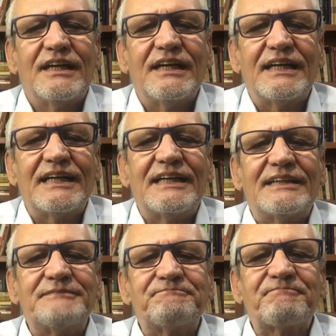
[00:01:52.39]

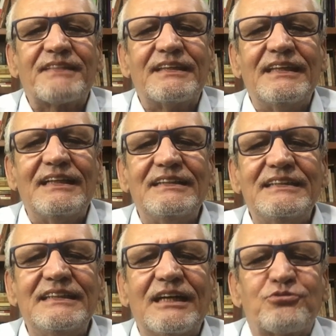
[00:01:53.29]
ah,
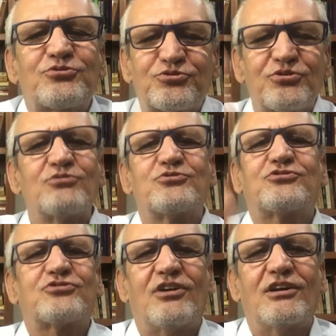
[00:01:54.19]
ele alçou
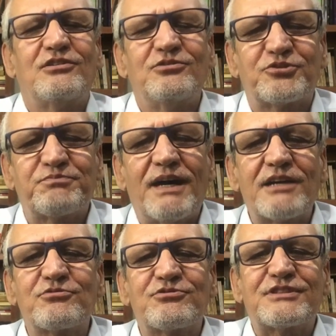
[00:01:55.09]
os olhos
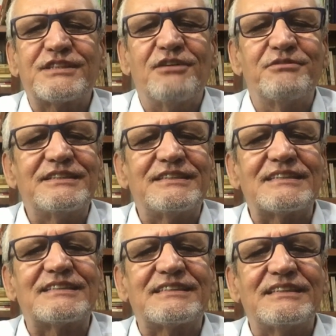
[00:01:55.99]
para o céu e
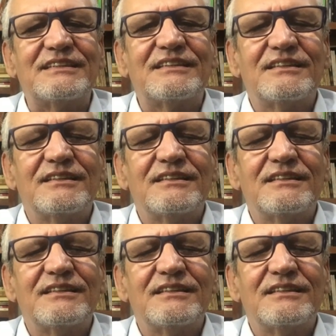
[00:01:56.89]
disse: